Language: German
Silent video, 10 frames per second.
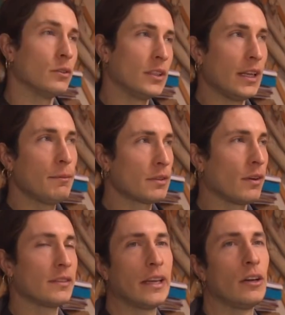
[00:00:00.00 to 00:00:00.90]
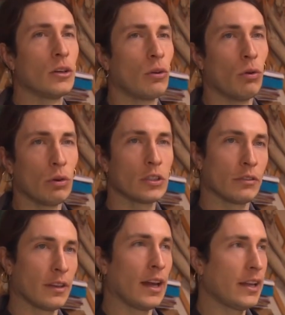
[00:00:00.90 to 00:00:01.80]
lebe zwar sehr ökologisch auf
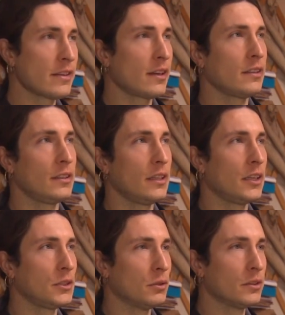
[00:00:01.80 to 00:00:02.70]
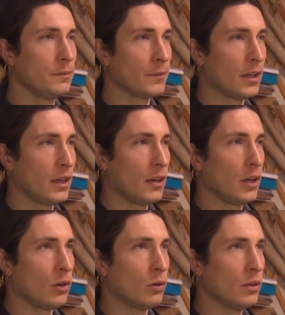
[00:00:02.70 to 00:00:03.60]
der einen Seite hier in der Jurte
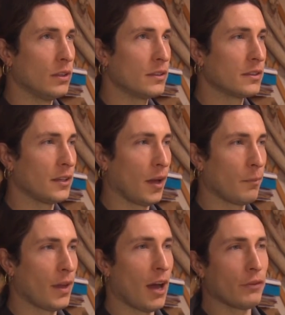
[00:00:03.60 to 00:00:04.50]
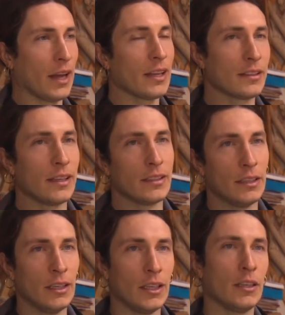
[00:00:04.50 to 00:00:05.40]
und ähm, auf der anderen Seite
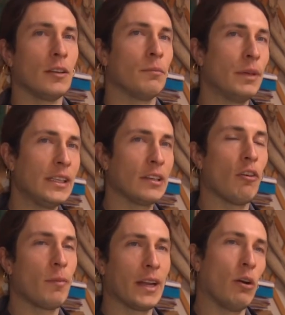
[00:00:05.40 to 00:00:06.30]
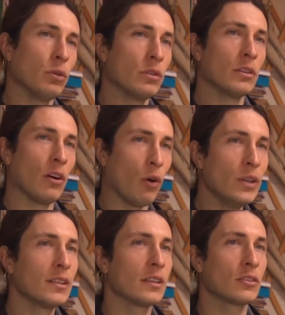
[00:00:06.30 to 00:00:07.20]
bin ich auf mein Auto
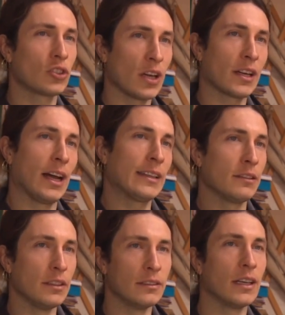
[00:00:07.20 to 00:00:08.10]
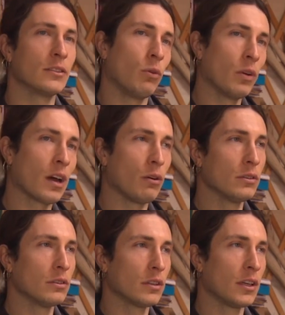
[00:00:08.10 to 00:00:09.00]
äußerst stark angewiesen. Also ohne
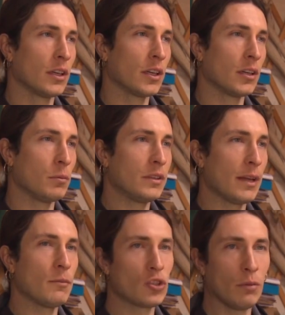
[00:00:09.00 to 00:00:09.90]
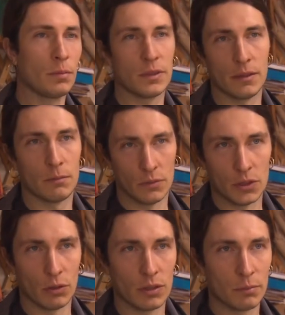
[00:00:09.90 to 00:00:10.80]
Auto, mit dem Job, mit dem
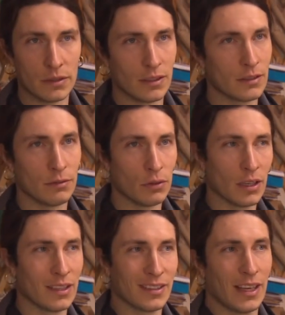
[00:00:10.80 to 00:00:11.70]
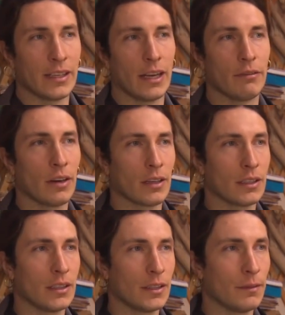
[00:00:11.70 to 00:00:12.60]
Idioten-Business würde das halt einfach,
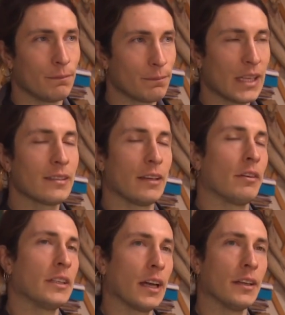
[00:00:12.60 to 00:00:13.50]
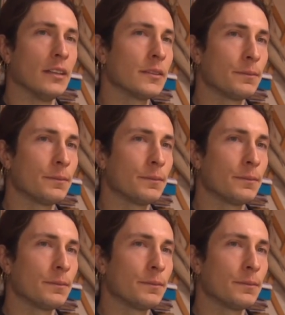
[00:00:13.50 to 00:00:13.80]
äh, geht es einfach nicht anders.